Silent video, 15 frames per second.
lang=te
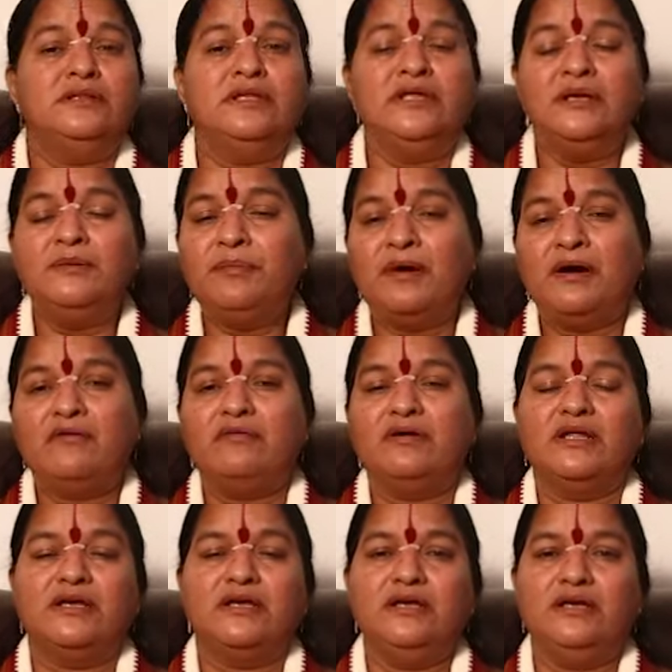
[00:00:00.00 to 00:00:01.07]

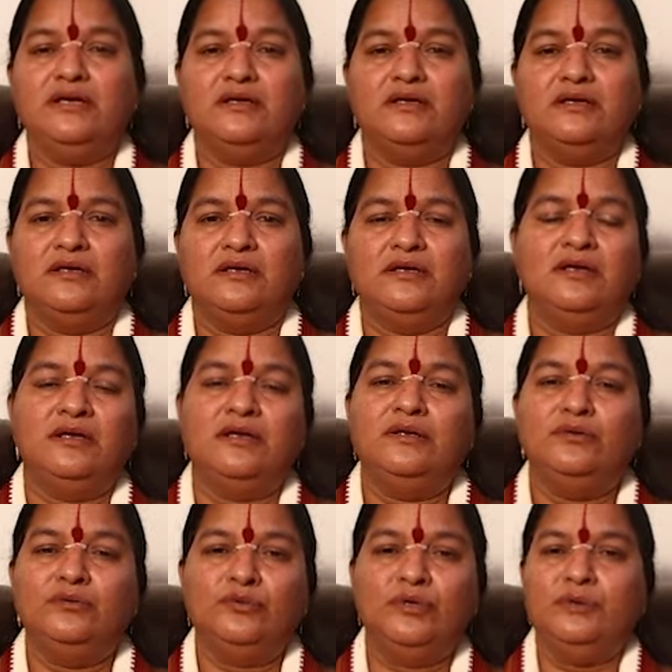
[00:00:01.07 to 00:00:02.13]
దీపావళికి ఏ
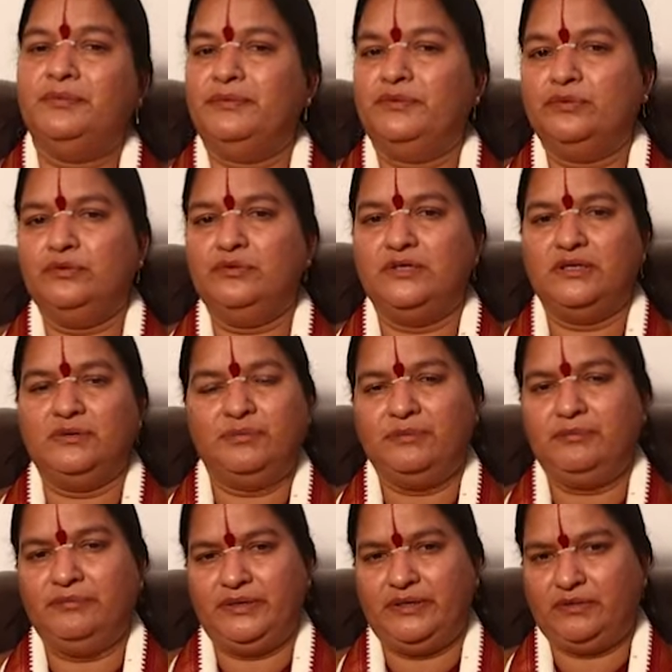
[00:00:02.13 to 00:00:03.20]
నూనెతో దీపం
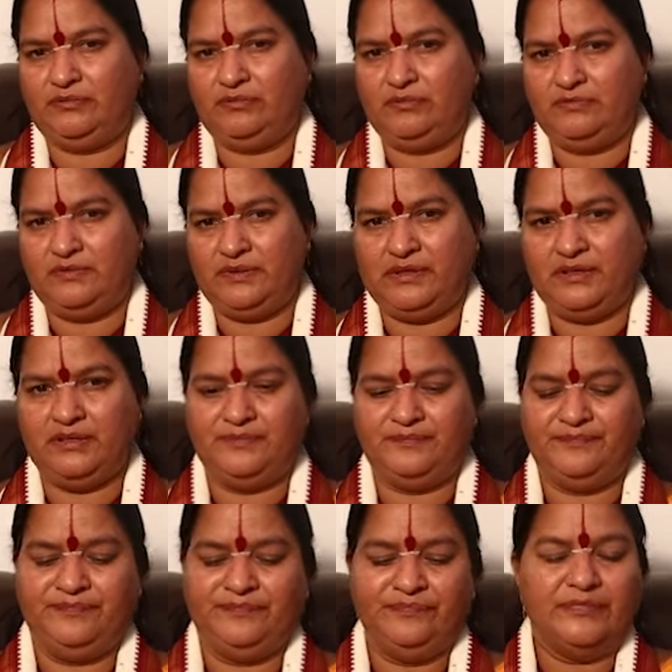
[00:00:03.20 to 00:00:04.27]
పెట్టుకోవాలి
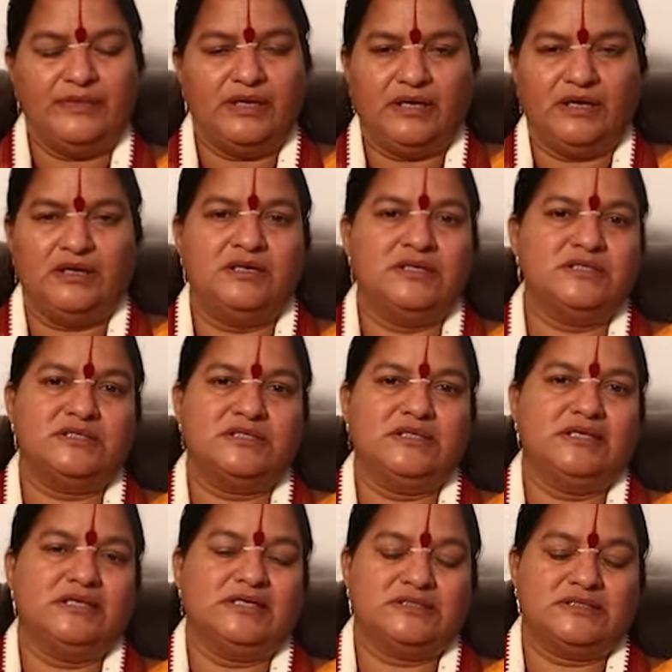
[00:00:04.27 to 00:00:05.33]
అనేసి
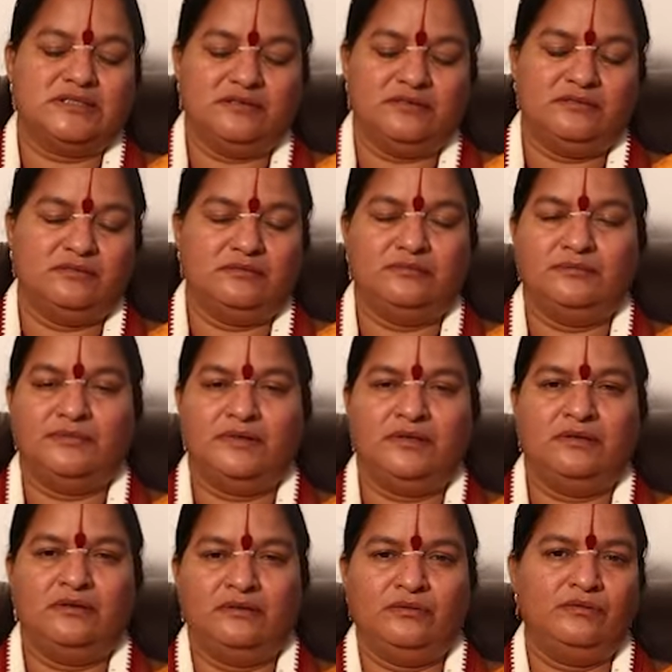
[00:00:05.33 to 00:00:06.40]
అసలు
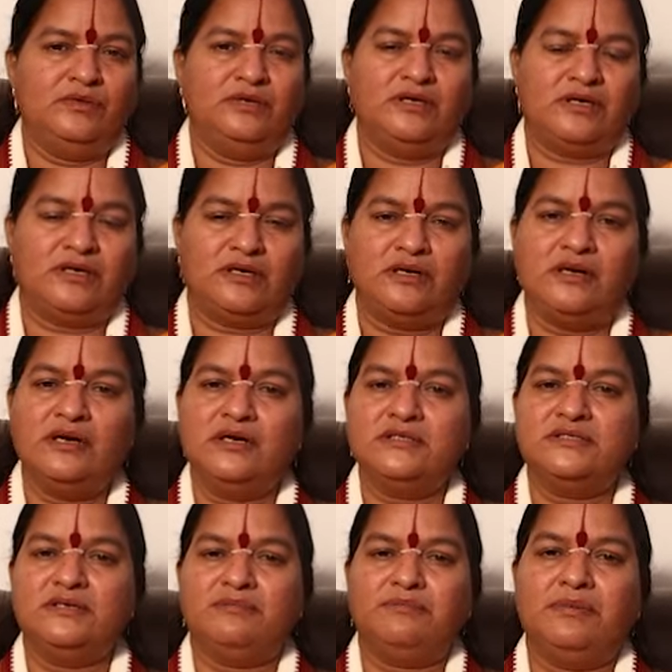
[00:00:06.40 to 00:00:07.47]
ఒక రకంగా
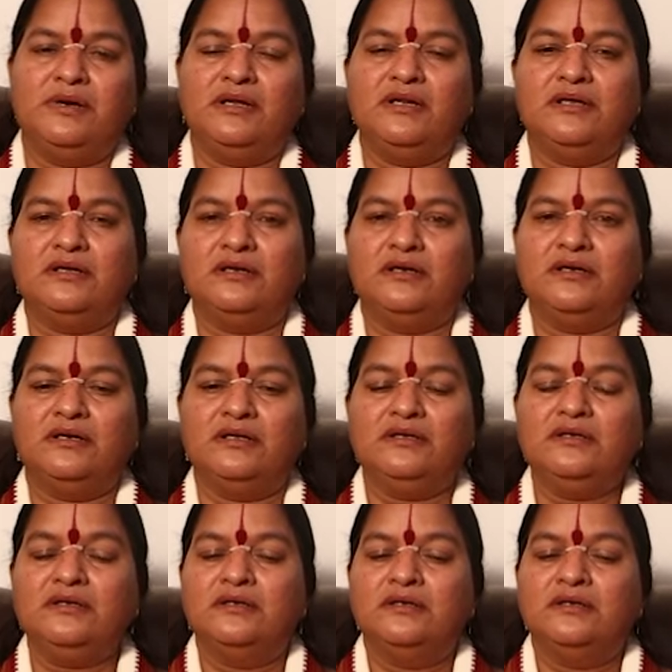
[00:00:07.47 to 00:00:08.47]
చెప్పాలి అని అంటే